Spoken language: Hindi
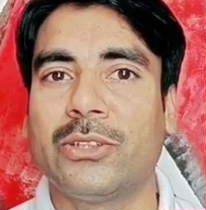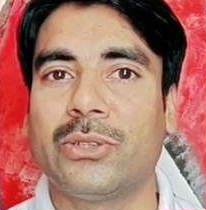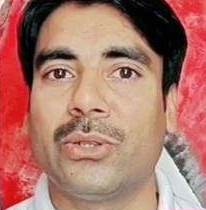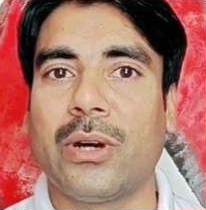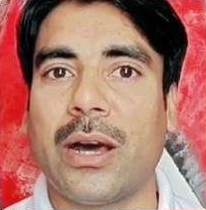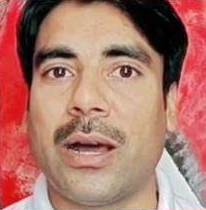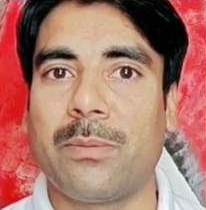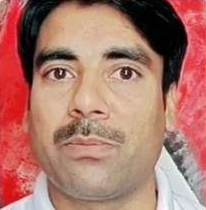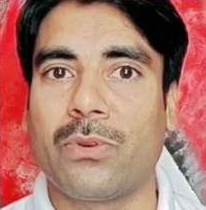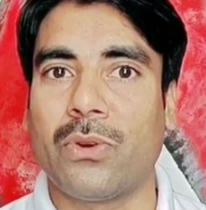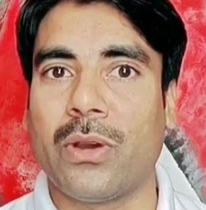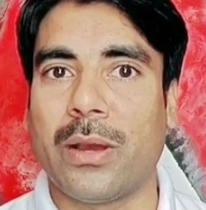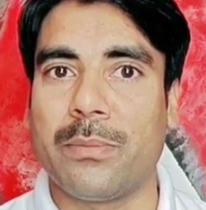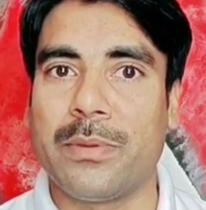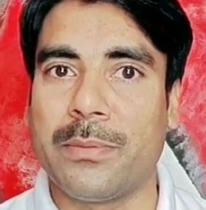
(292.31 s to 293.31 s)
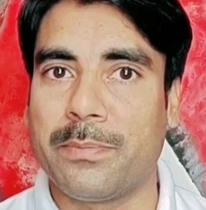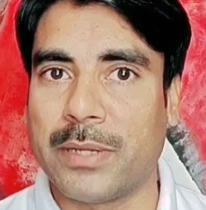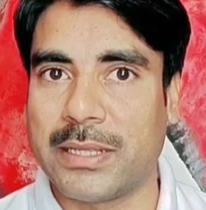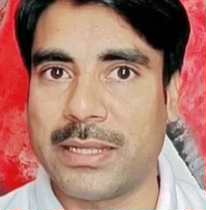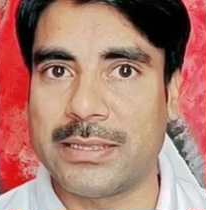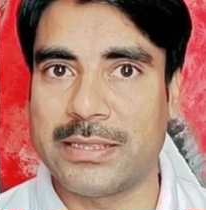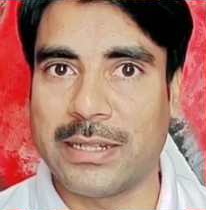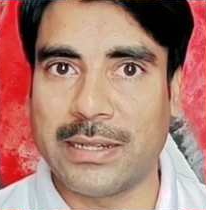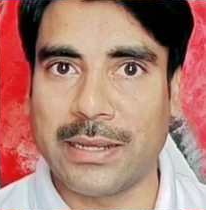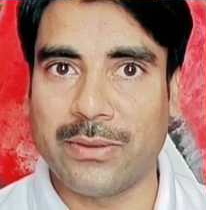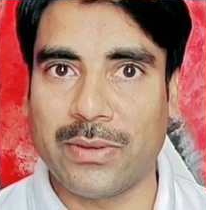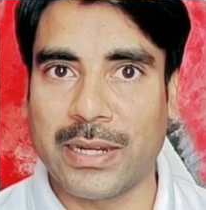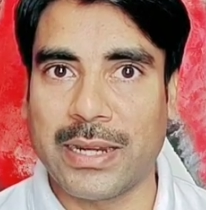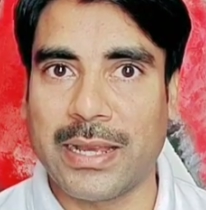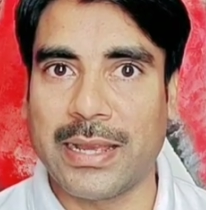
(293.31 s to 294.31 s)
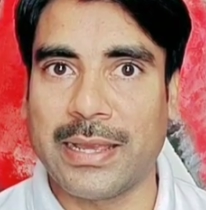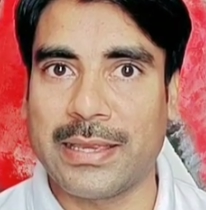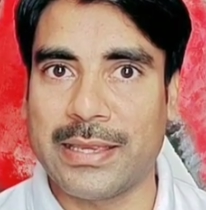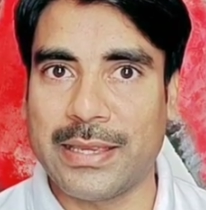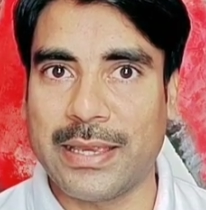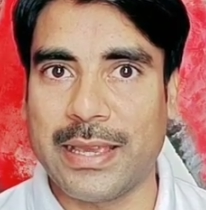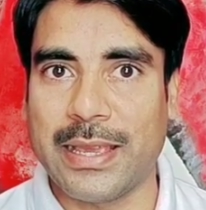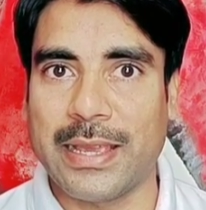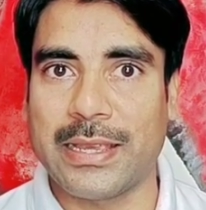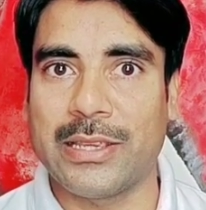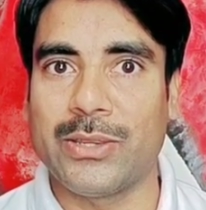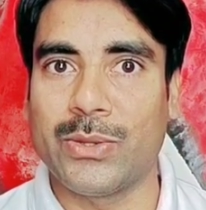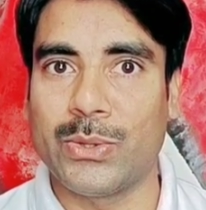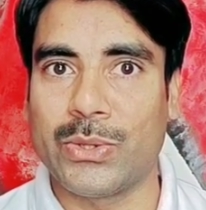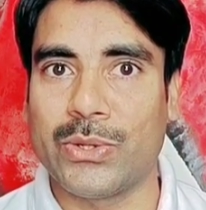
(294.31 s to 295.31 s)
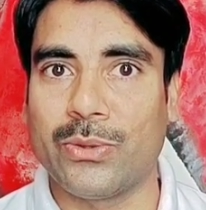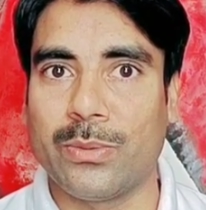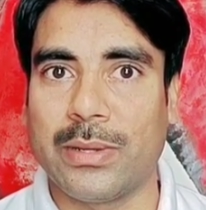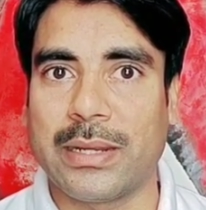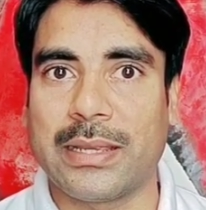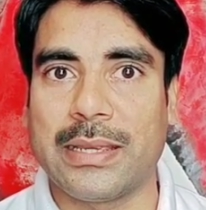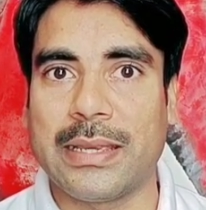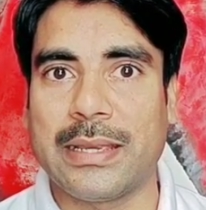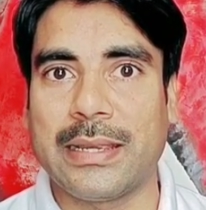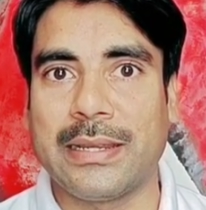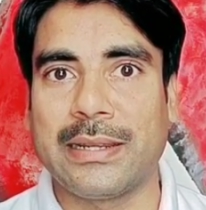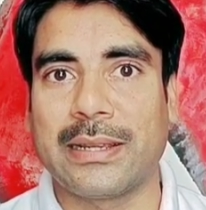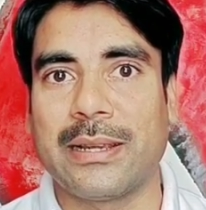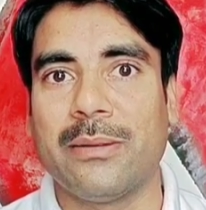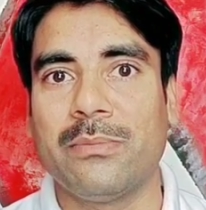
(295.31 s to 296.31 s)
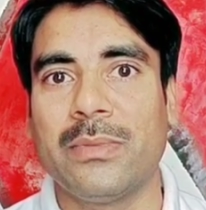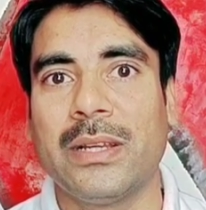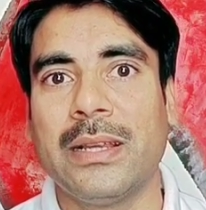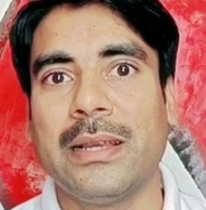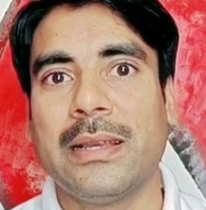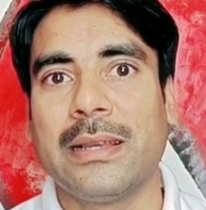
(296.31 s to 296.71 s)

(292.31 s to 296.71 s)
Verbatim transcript: तो आपको अभी पता चलने वाला है कि एक यूट्यूबर की इनकम